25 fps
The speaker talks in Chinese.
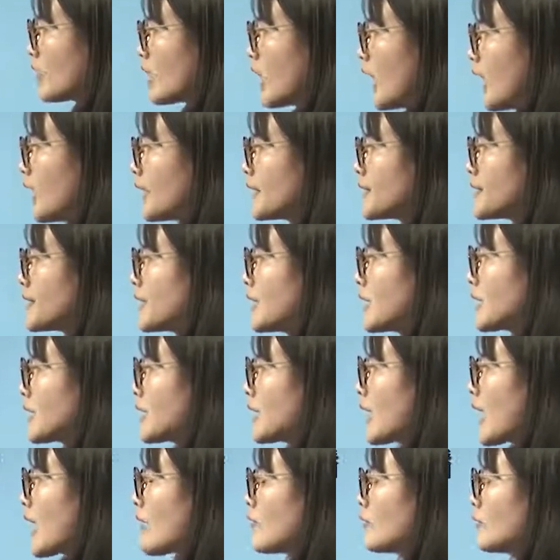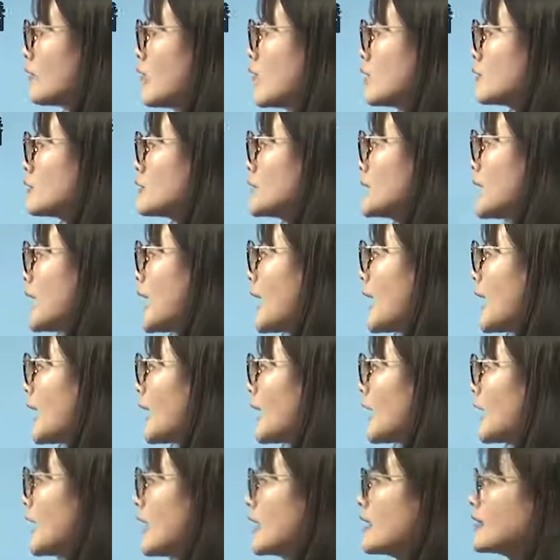而且两坊间
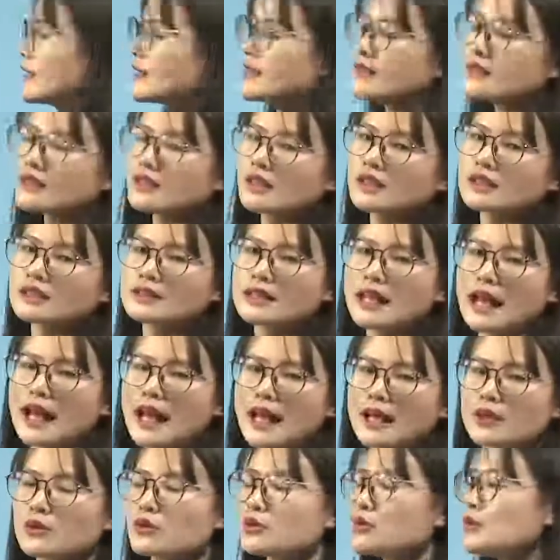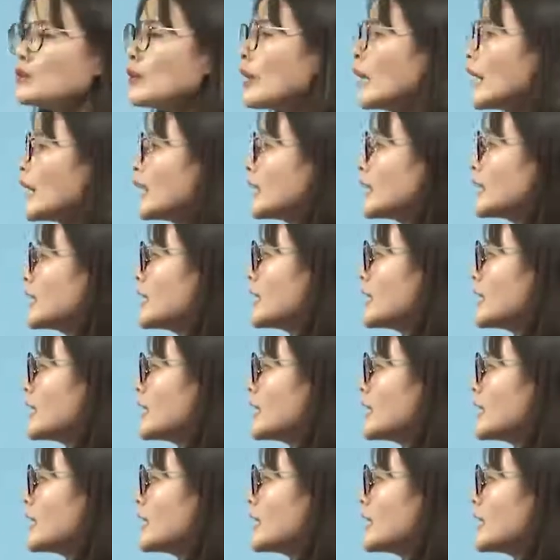还色彩绚